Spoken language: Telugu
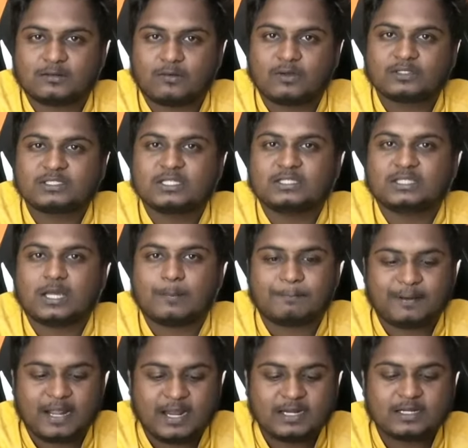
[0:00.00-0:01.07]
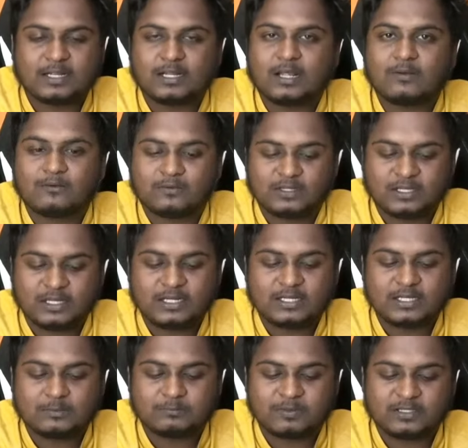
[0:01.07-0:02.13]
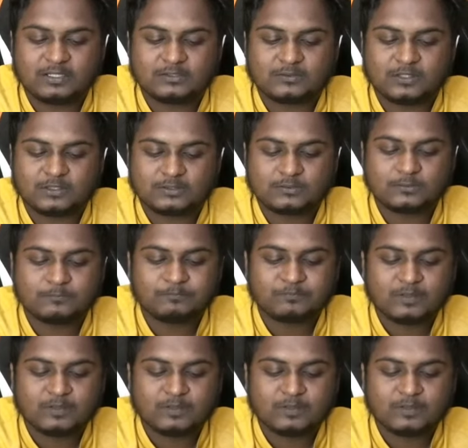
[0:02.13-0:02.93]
కాస్ట్ ఎంత ప్లాన్ ఎలా ఉంది ఏంటి అని అయితే చూడొచ్చు